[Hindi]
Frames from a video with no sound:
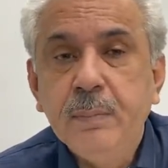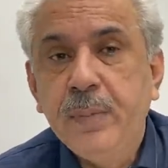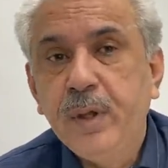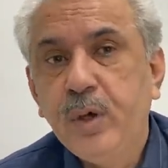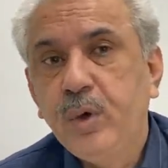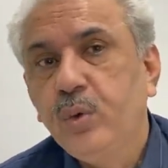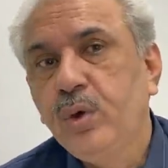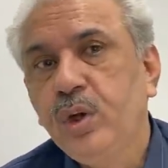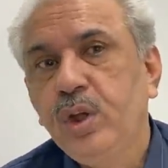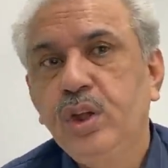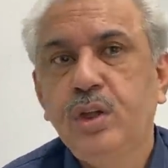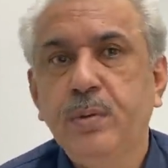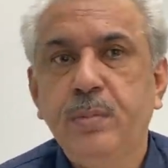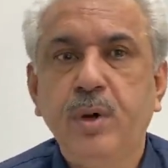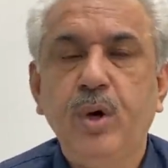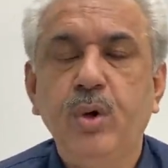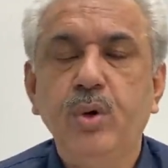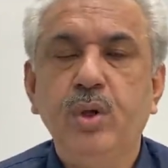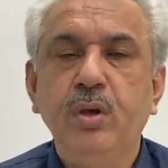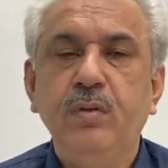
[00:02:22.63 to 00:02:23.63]
बैरूनी
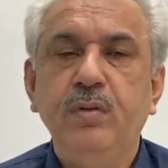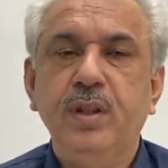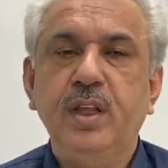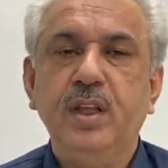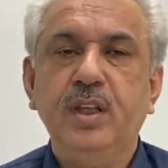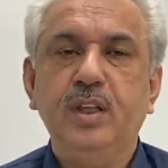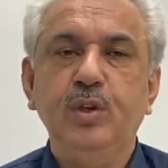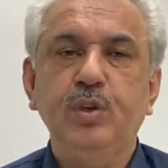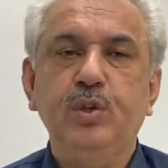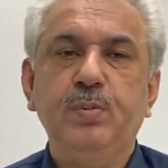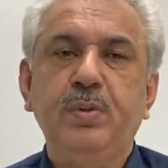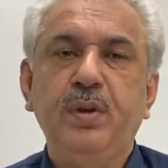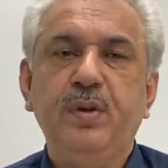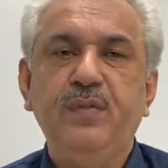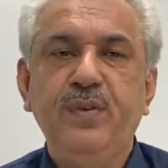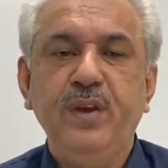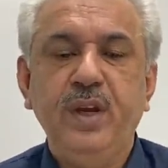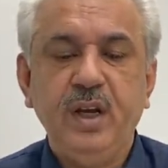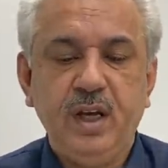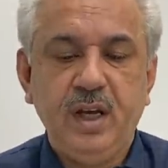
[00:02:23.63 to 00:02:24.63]
दबाव की वजह से उस
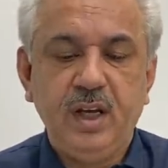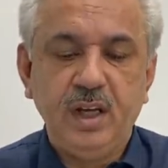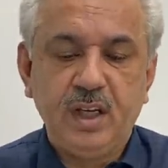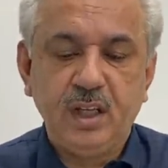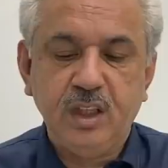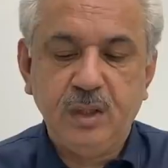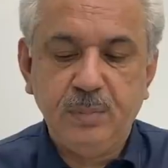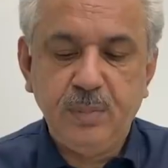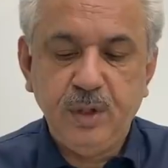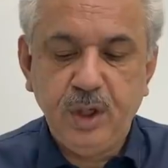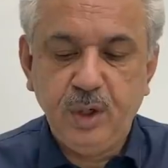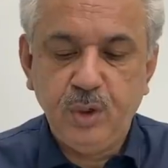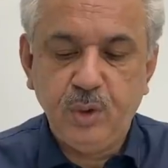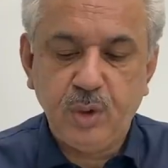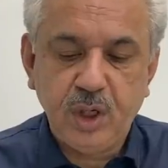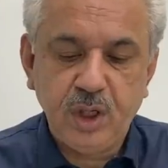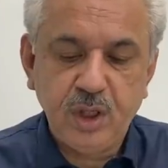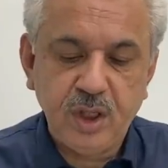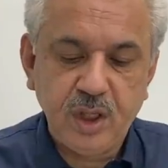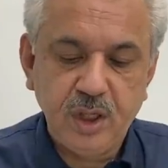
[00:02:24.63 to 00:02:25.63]
पर फ़िलहाल कदम नहीं
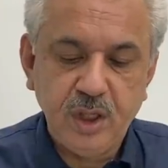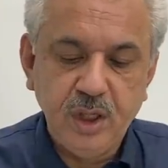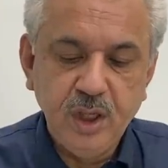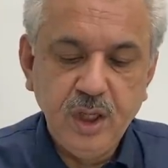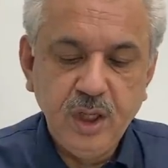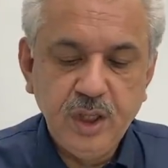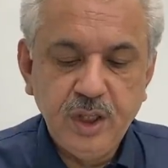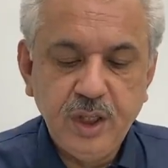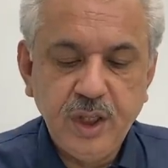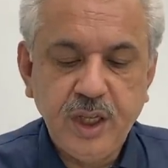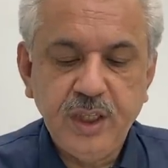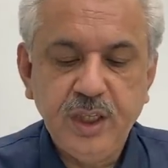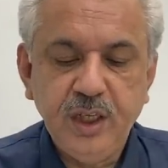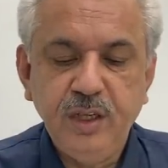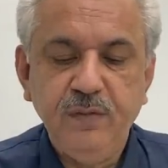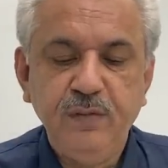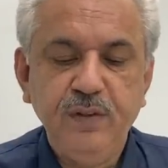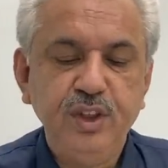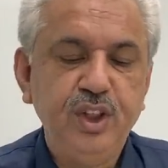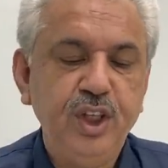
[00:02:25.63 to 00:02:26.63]
हो रहा था
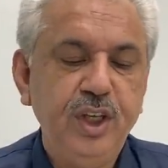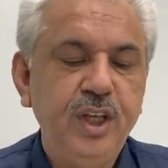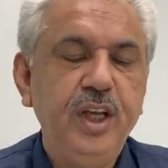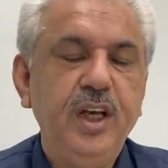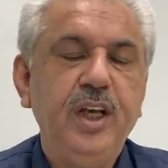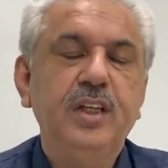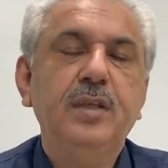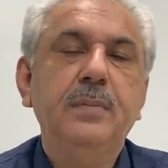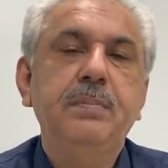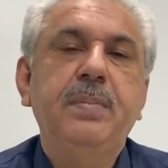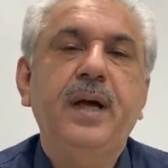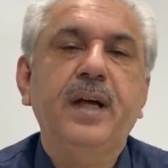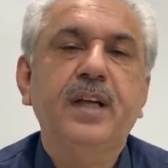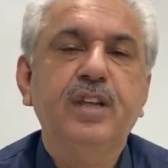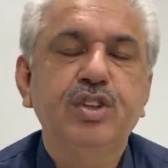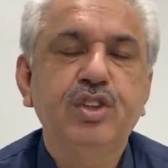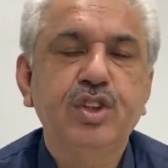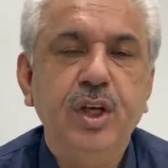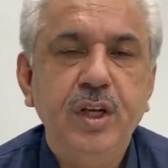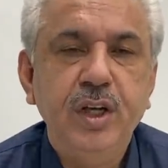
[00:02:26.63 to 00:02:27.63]
नाजन वज़ी अजम
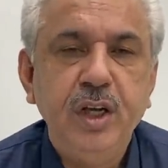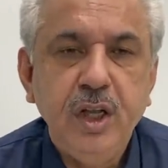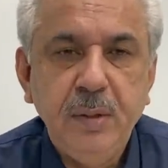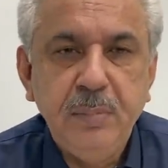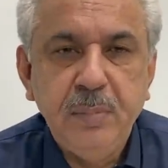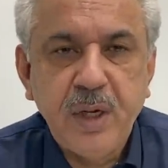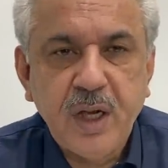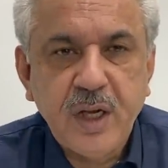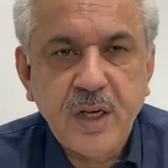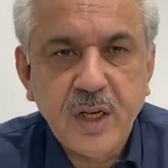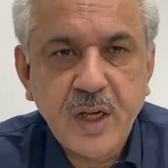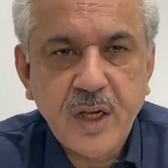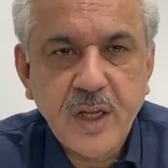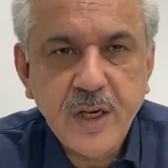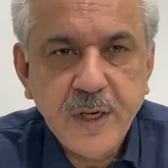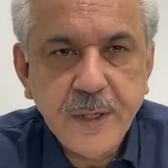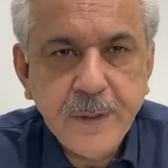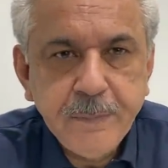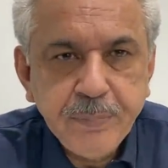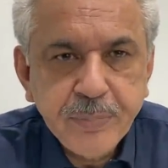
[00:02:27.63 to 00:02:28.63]
पाकिस्तान इमरान
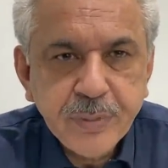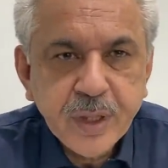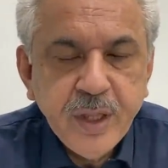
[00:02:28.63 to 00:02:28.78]
ख़ान ने